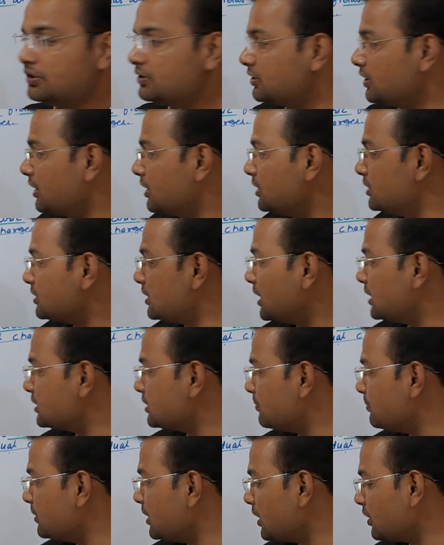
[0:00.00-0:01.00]
सेकेंड
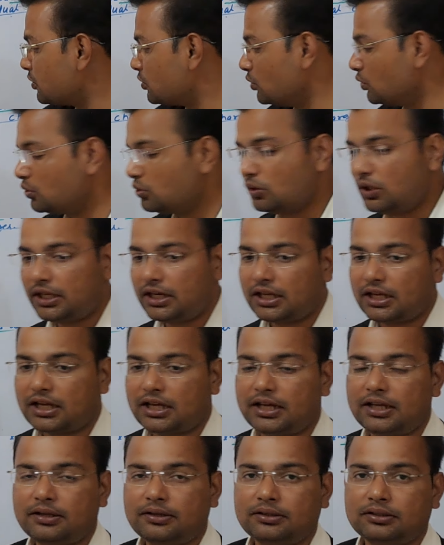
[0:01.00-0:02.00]
चार्ज हमने यहाँ क्यू टू ले
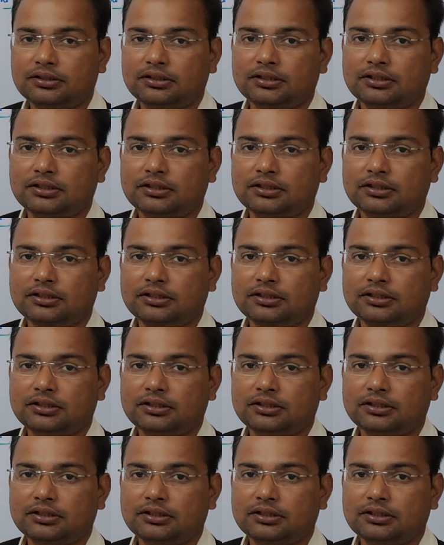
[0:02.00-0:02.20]
रखा है